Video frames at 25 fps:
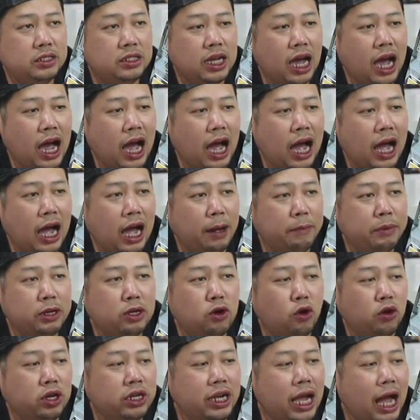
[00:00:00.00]
ชาเป็น
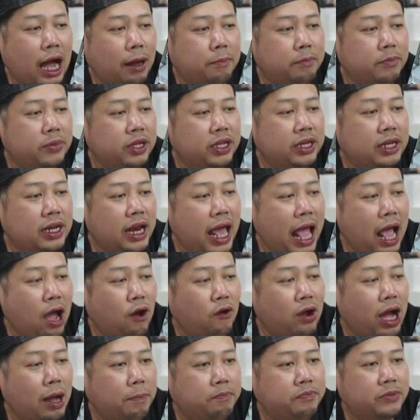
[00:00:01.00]
คนขับอีกแล้ว
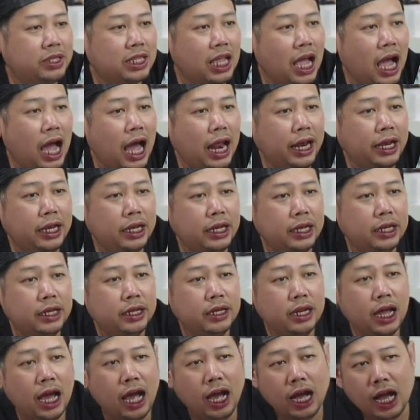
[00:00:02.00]
ครับท่าน
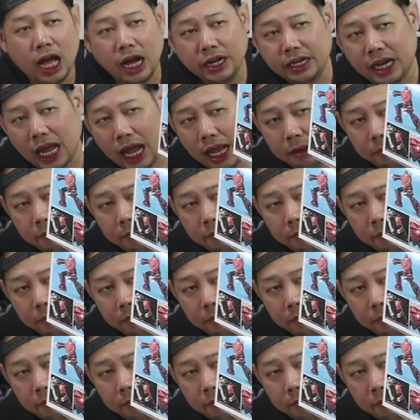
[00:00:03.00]
นะข้างใน